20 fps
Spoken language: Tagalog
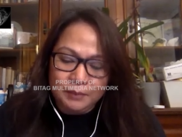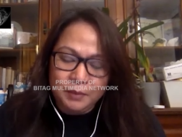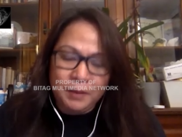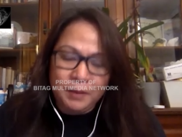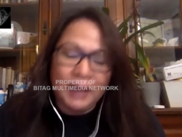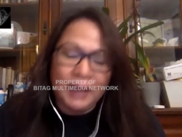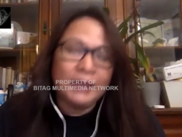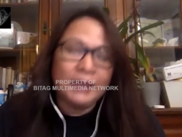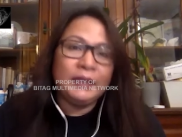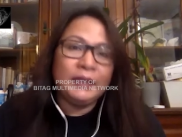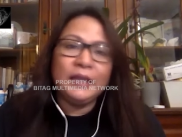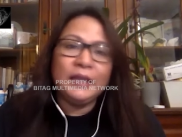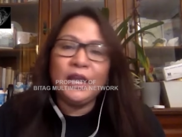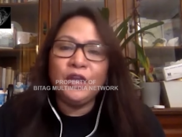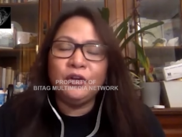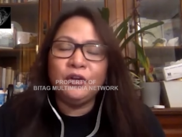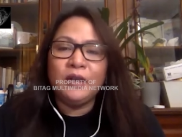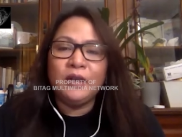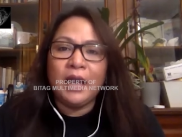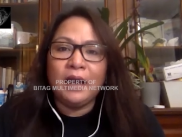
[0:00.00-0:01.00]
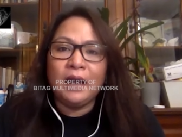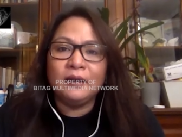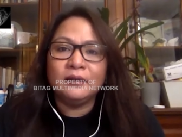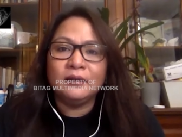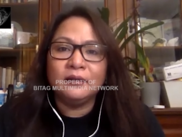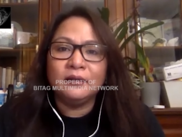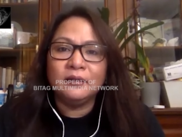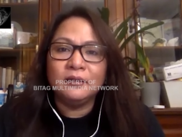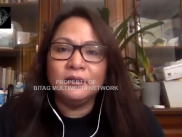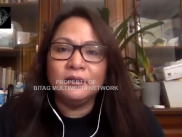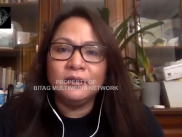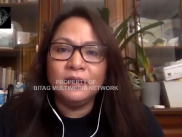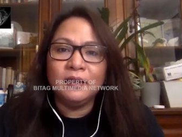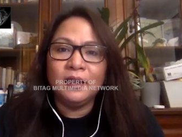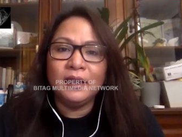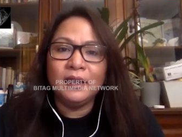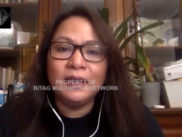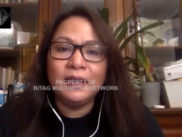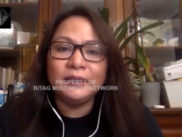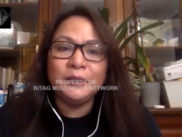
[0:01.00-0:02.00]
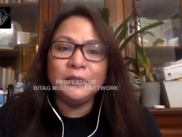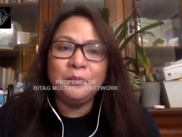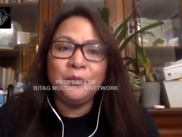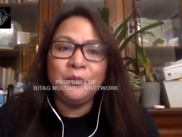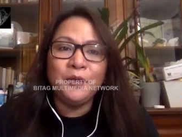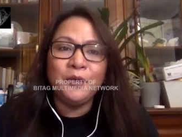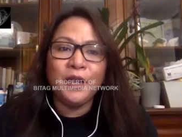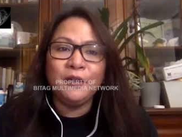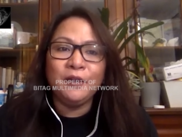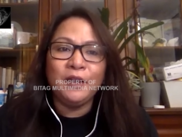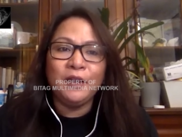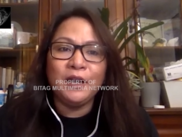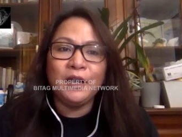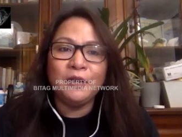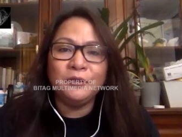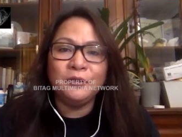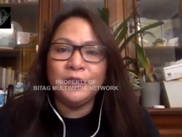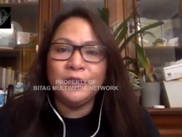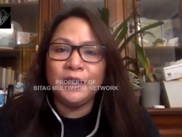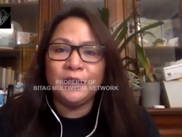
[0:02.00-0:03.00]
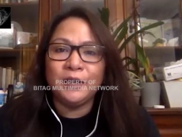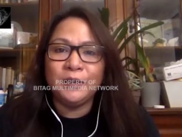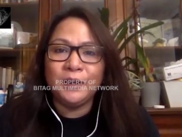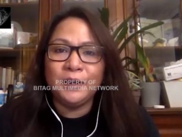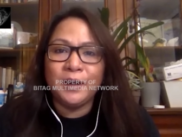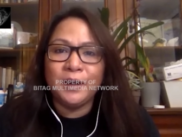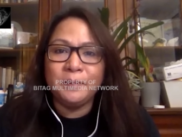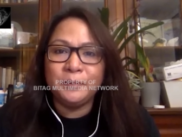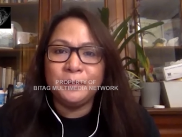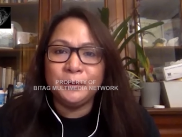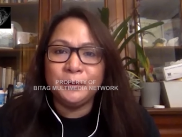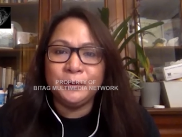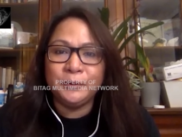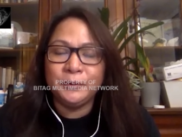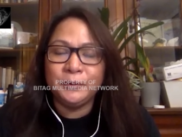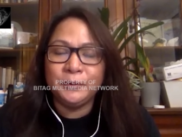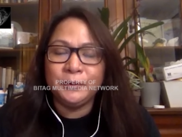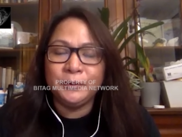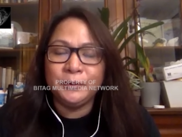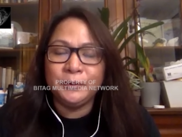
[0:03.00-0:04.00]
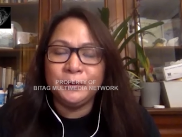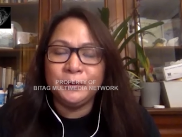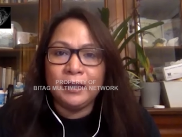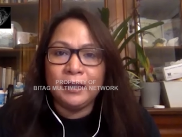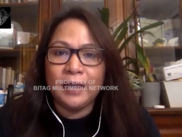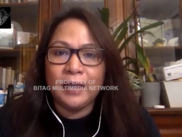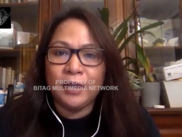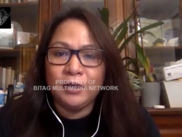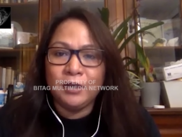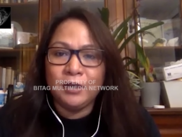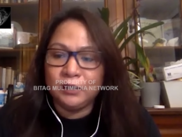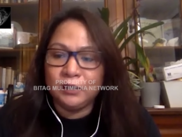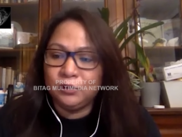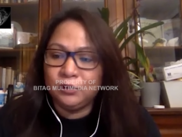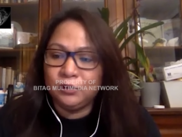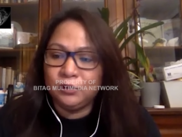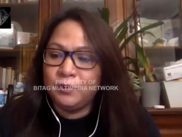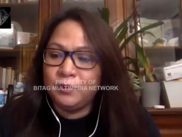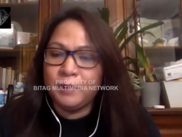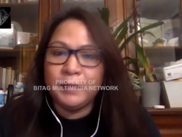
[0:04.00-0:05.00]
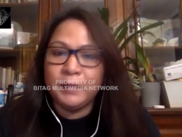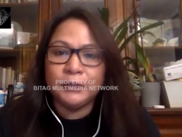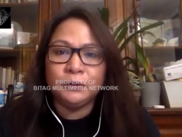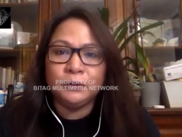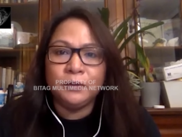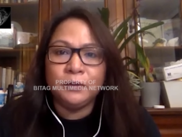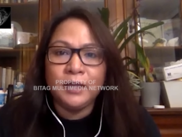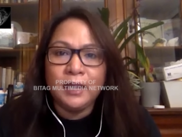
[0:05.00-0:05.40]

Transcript: bakit ngayon lang? Eh kasi po ngayon lang ako nagkaroon ng opportunity eh. Ngayon lang lumabas uli